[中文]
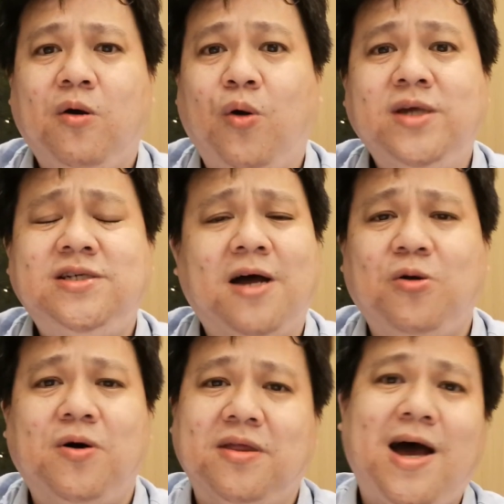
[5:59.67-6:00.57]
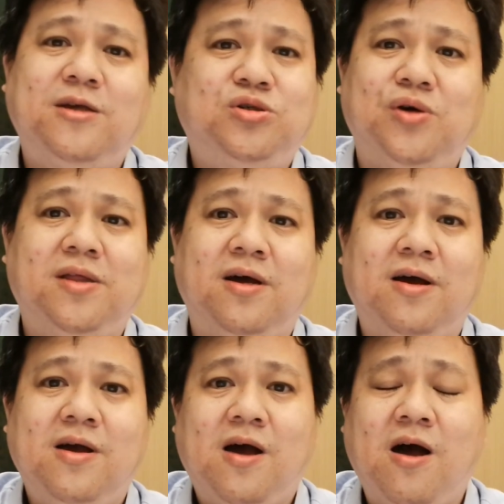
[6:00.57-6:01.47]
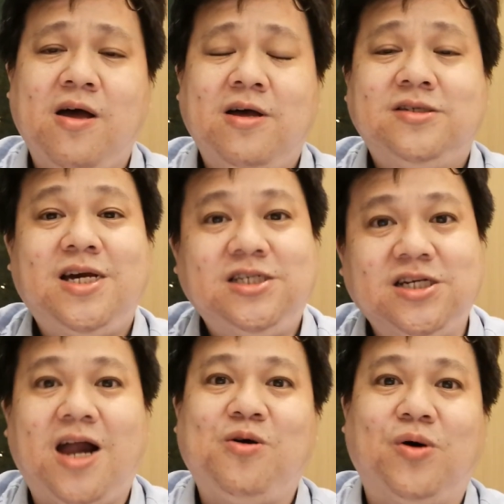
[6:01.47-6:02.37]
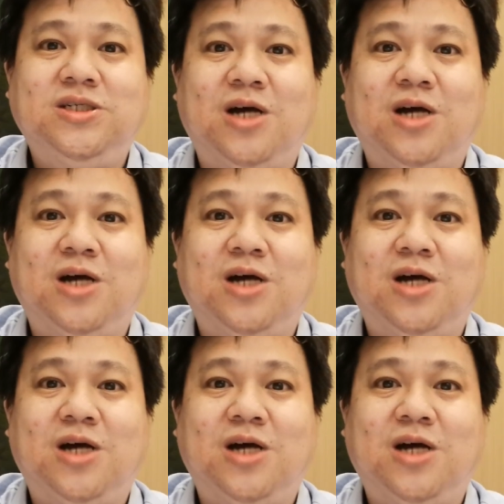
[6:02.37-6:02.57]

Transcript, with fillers: 回家都很安全的啊。在其他的国家